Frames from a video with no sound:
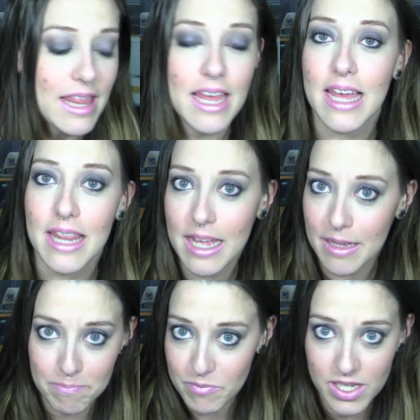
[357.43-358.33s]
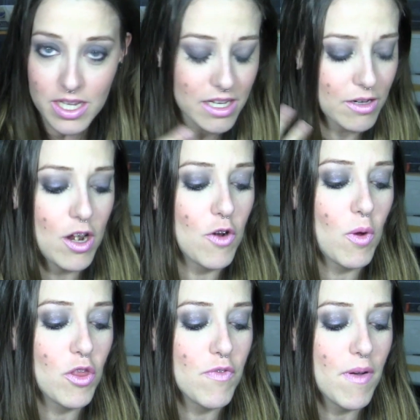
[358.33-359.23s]
De, de sí,
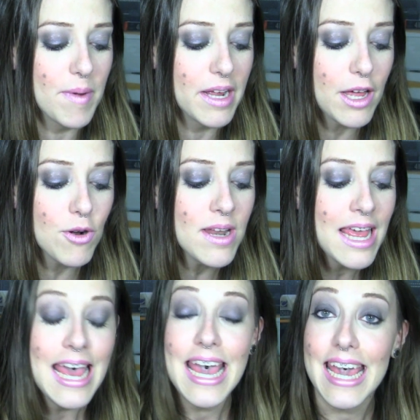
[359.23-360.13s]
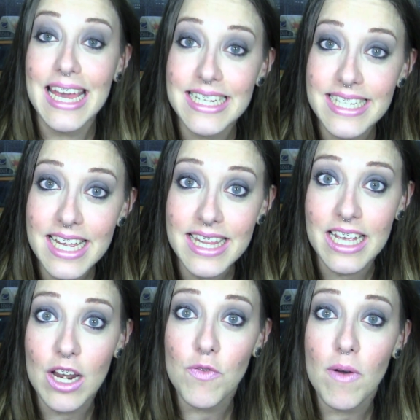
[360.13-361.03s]
cuando lo fabricaron, el 7
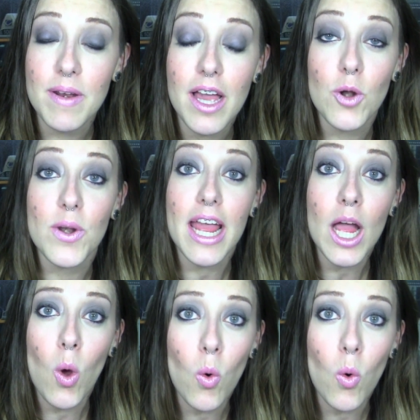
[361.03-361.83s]
que lo fabricaron en